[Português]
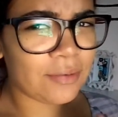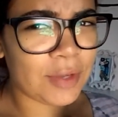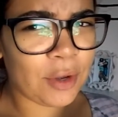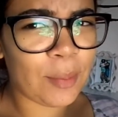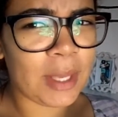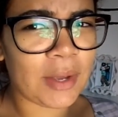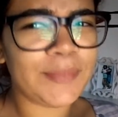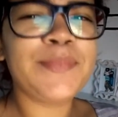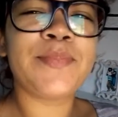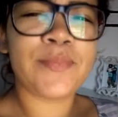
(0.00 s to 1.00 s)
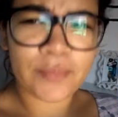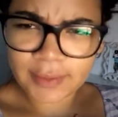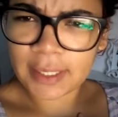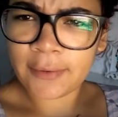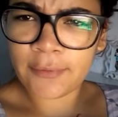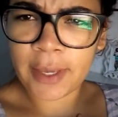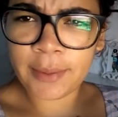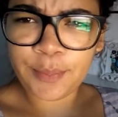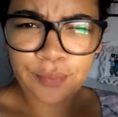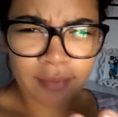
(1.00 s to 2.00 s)
vem comigo.
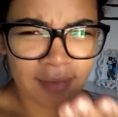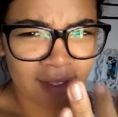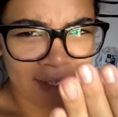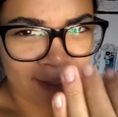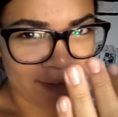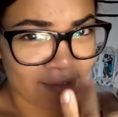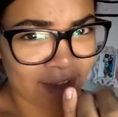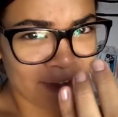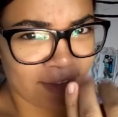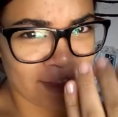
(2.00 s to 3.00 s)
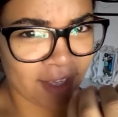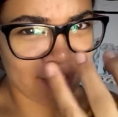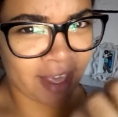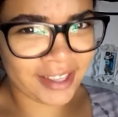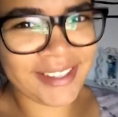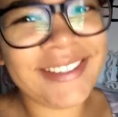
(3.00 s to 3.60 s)
Vem, vem, vem, vem, vem.